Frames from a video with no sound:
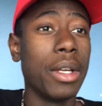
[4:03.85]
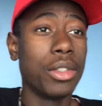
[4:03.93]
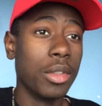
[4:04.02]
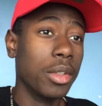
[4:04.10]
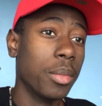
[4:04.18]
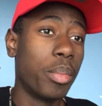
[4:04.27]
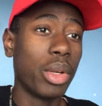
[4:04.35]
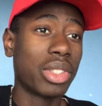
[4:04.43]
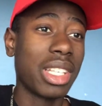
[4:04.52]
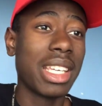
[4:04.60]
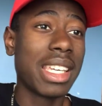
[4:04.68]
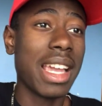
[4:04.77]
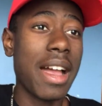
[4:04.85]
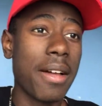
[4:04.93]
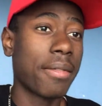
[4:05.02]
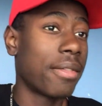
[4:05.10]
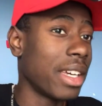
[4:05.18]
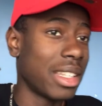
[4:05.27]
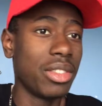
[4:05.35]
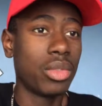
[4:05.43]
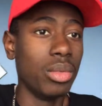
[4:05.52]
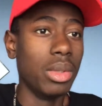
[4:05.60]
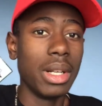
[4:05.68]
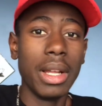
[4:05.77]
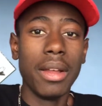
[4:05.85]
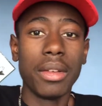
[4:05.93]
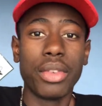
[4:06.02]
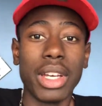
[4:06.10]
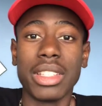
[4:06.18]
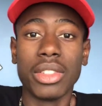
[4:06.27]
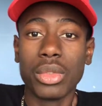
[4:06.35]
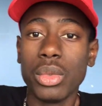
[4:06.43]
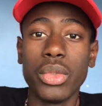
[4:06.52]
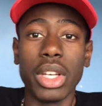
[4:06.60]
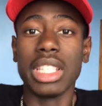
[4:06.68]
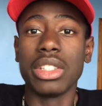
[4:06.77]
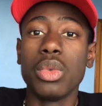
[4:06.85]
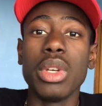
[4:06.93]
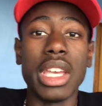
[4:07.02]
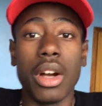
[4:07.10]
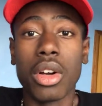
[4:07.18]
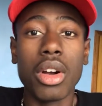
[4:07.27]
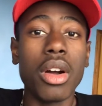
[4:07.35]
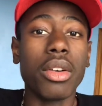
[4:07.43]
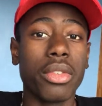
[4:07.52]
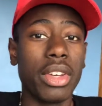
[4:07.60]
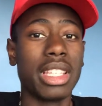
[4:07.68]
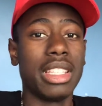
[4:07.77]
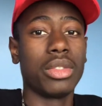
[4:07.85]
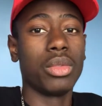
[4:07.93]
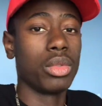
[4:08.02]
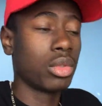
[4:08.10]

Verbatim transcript: je pensais qu'à faire des sous faire des sous, faire des sous et encore faire des sous.